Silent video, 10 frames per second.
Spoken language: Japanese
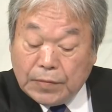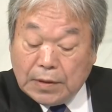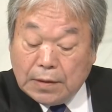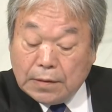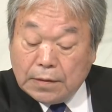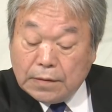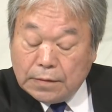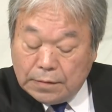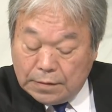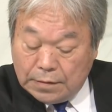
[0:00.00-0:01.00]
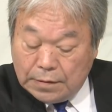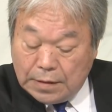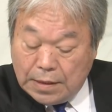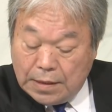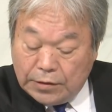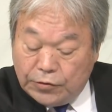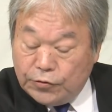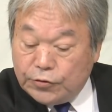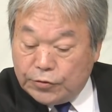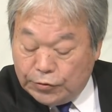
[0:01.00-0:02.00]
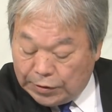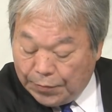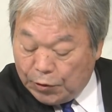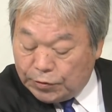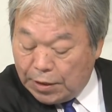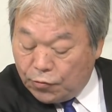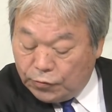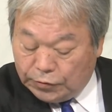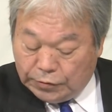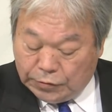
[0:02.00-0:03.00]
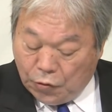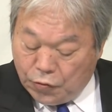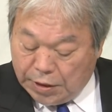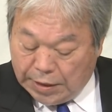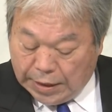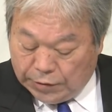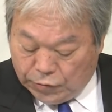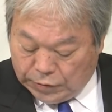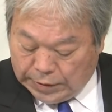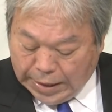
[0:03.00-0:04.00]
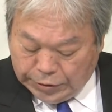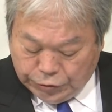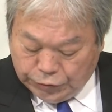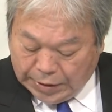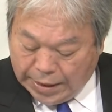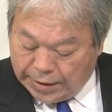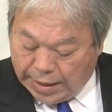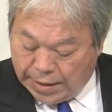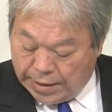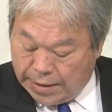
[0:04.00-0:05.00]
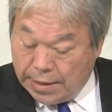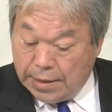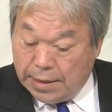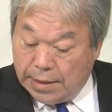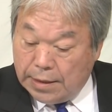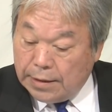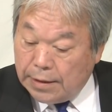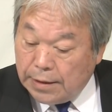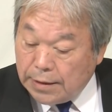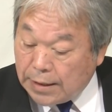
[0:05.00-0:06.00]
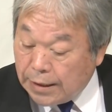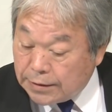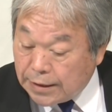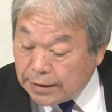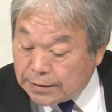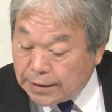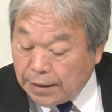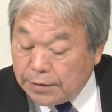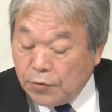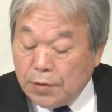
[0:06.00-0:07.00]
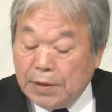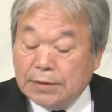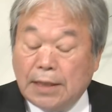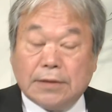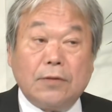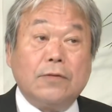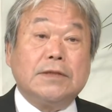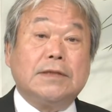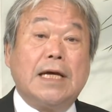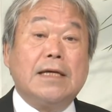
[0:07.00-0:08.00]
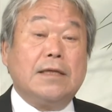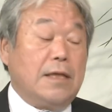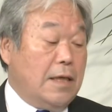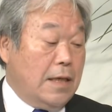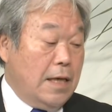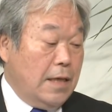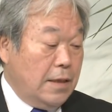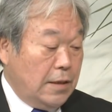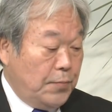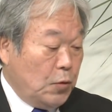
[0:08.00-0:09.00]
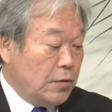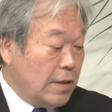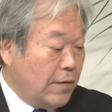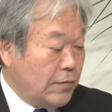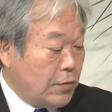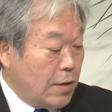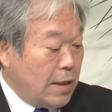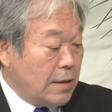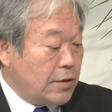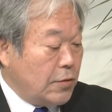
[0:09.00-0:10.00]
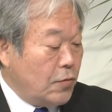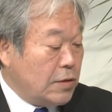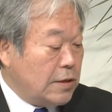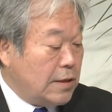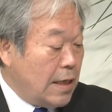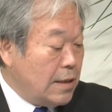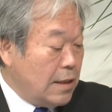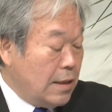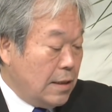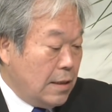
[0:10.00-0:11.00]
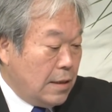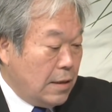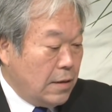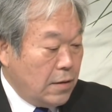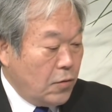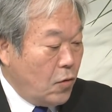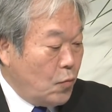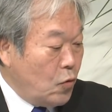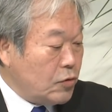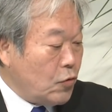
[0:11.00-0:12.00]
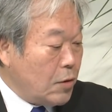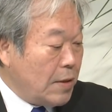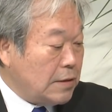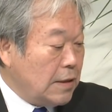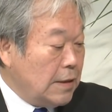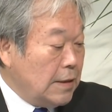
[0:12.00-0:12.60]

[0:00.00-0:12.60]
うん、救出するための全国協議会の大集会が開催されておりますがその際に日本政府それから地方自治体に、え要望しております、